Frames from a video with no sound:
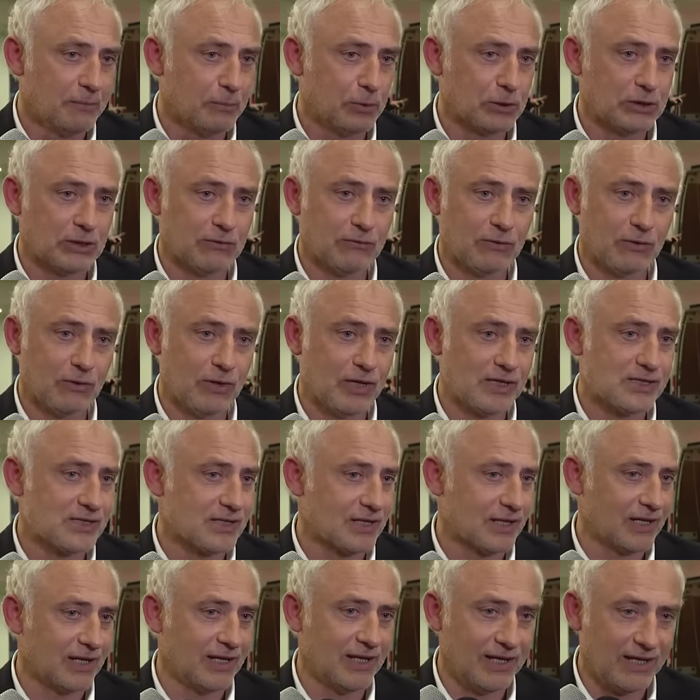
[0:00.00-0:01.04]
potevano
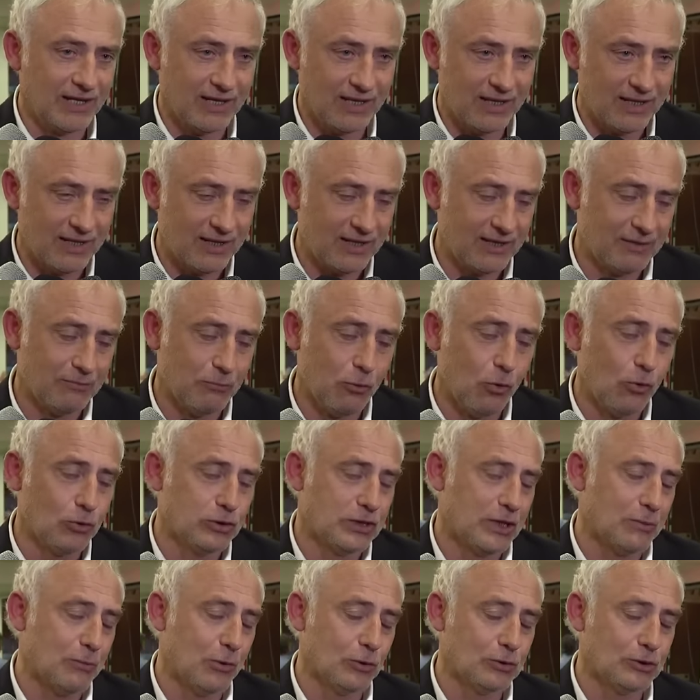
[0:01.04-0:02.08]
essere
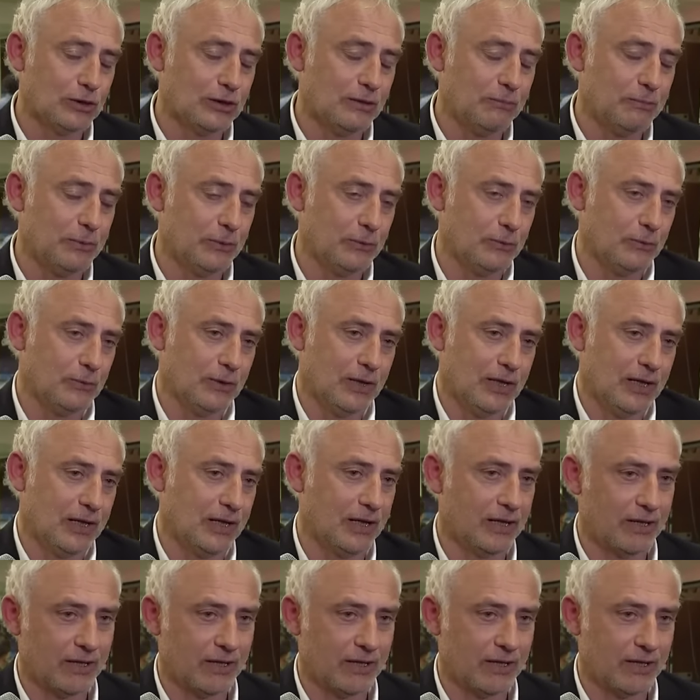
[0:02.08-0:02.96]
molte molte di più e